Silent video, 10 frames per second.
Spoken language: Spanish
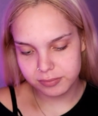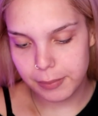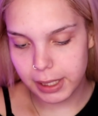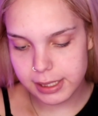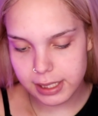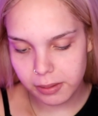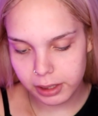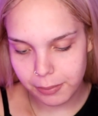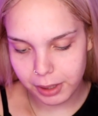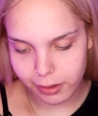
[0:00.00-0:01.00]
¿Para qué sirve
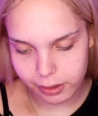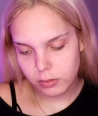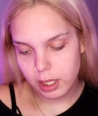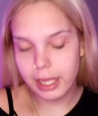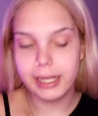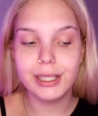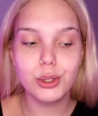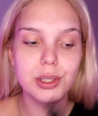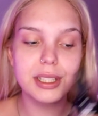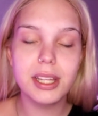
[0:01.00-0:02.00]
esta mierda? Ah,
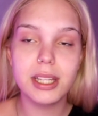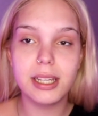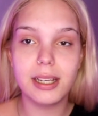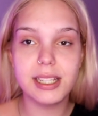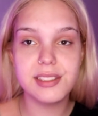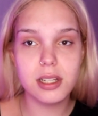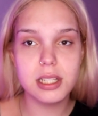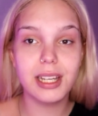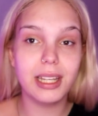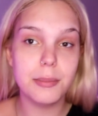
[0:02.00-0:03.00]
esto antes de
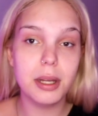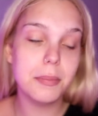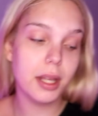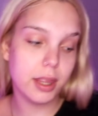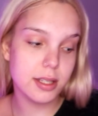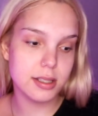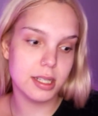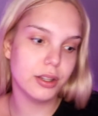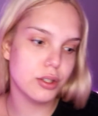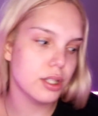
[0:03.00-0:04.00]
echarse cremas más densas.
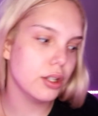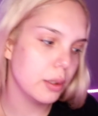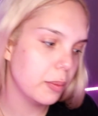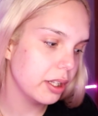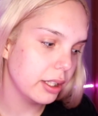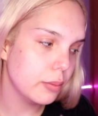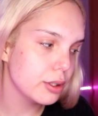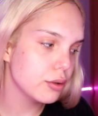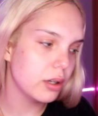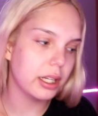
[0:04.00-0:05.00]
Entonces yo después de esto me echo una